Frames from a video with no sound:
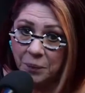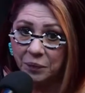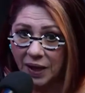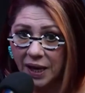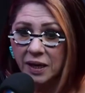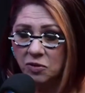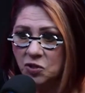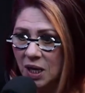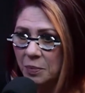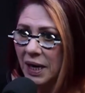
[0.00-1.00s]
Né? Uhum. Eu
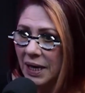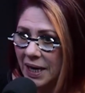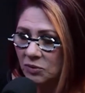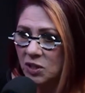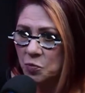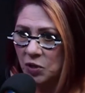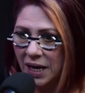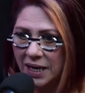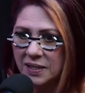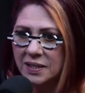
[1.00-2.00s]
sempre alerto as
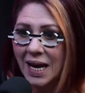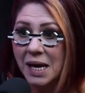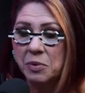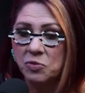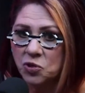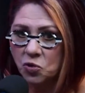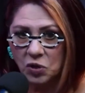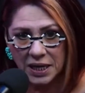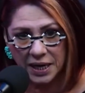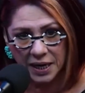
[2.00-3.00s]
mulheres, saibam
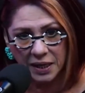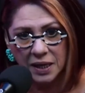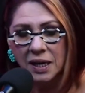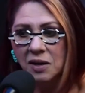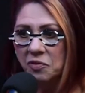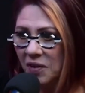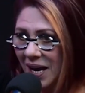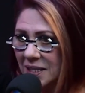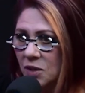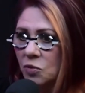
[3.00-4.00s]
escolher,
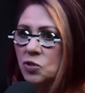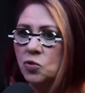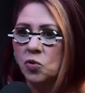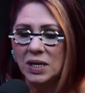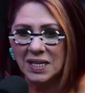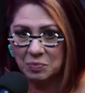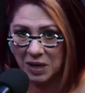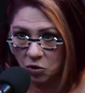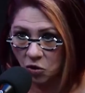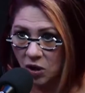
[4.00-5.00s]
façam escolhas
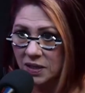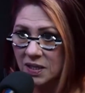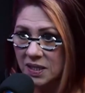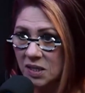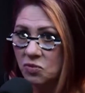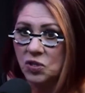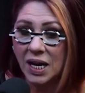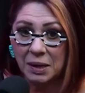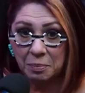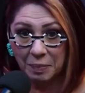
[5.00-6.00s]
melhores, que vocês não se
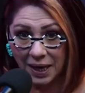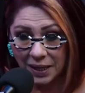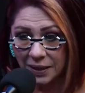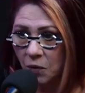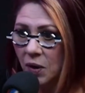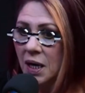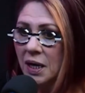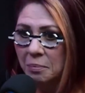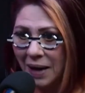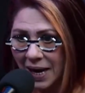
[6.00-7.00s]
arrependam.
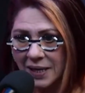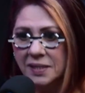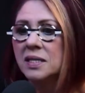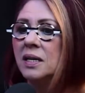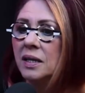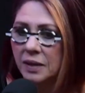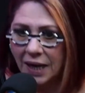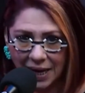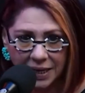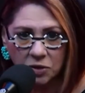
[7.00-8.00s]
Mas
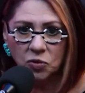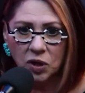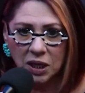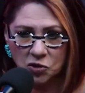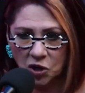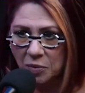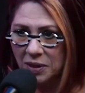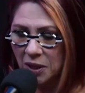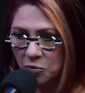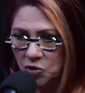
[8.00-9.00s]
caiu num
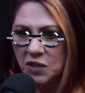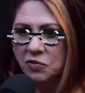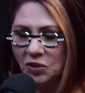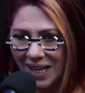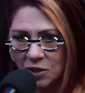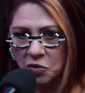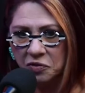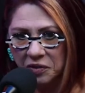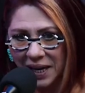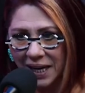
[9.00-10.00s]
relacionamento abusivo, está
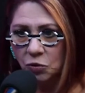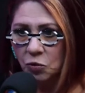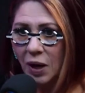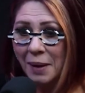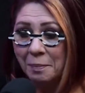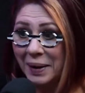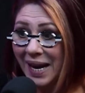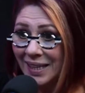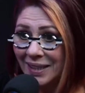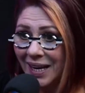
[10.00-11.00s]
sofrendo,
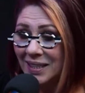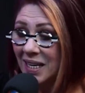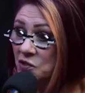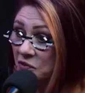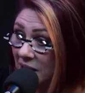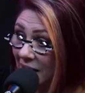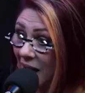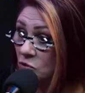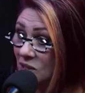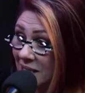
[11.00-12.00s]
aprenda a identificar
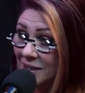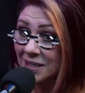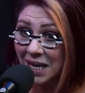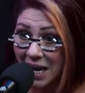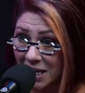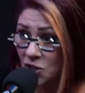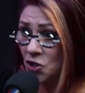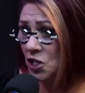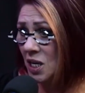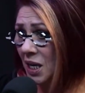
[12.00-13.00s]
o que você
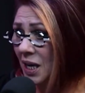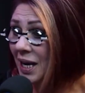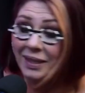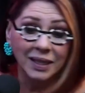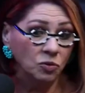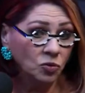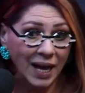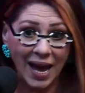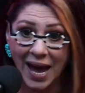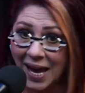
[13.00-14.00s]
sente. Não
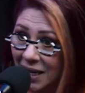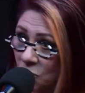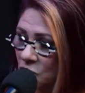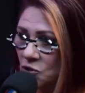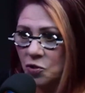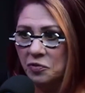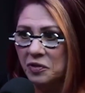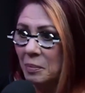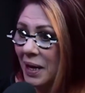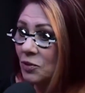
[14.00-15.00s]
negue o seu
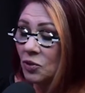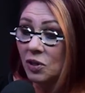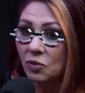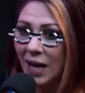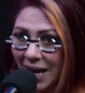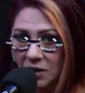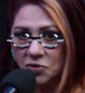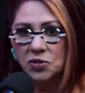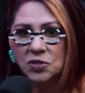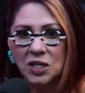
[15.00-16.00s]
sofrimento, não negue os
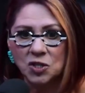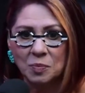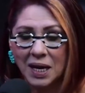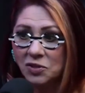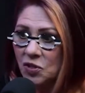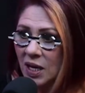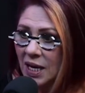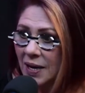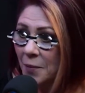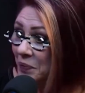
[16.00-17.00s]
seus sentimentos.
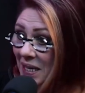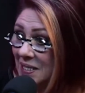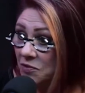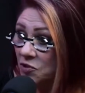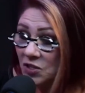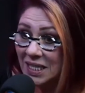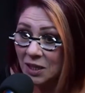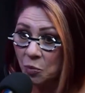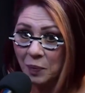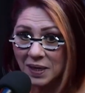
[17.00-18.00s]
Se você
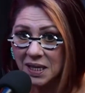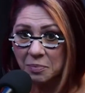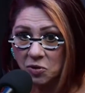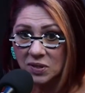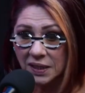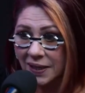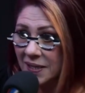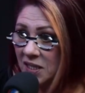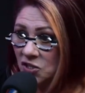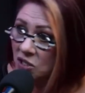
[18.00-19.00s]
não percebeu o que você está
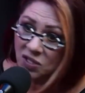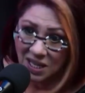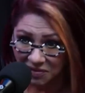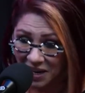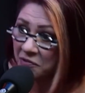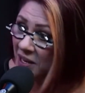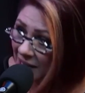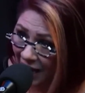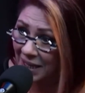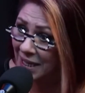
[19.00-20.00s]
sentindo, você vai
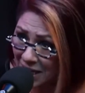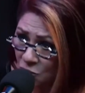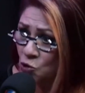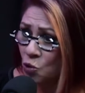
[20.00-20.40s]
ficar nisso. Mas como é, são